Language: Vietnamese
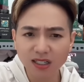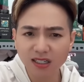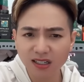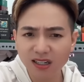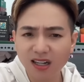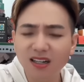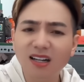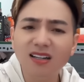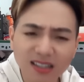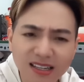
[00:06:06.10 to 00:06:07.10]
lên lên
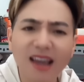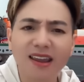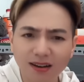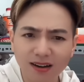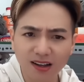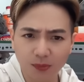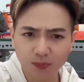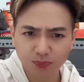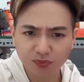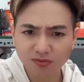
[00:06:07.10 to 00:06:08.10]
lên lên dây ơi
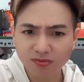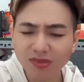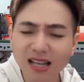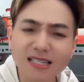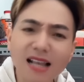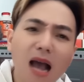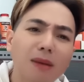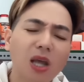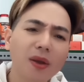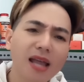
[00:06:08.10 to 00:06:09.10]
mà
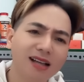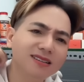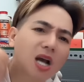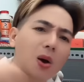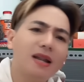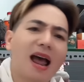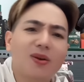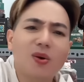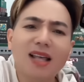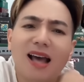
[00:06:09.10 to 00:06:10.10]
sao mà tối ngày cứ coi
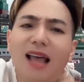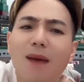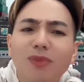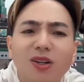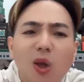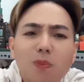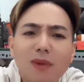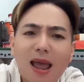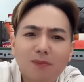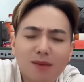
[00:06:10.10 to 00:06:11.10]
like của cái thằng thám tử
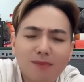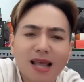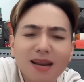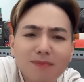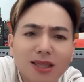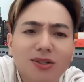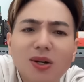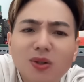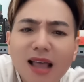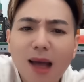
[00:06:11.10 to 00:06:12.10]
tốt làm rồi mày thấy mày
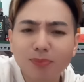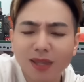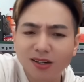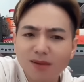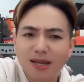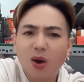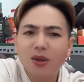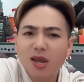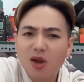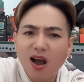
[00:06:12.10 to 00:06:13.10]
tưởng đâu nó thám tử rồi mày
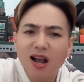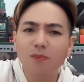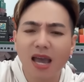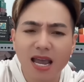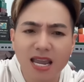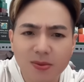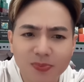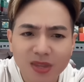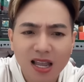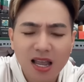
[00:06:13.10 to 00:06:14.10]
nói theo nó không vậy
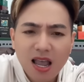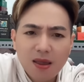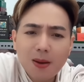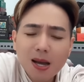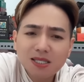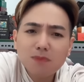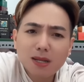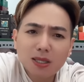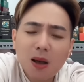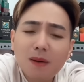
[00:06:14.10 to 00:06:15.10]
thì phân
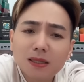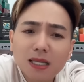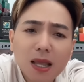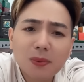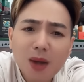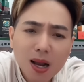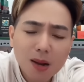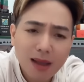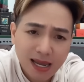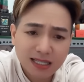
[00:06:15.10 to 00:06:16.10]
tích mà toàn phân tích theo nó
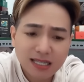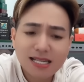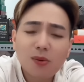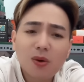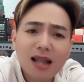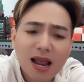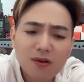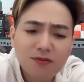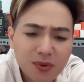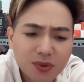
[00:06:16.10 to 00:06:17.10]
không à thì sao có
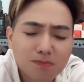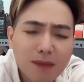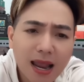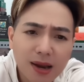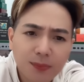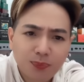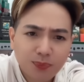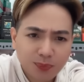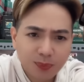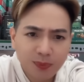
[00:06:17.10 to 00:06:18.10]
like có view được má
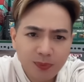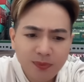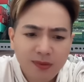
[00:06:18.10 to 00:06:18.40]
ừ.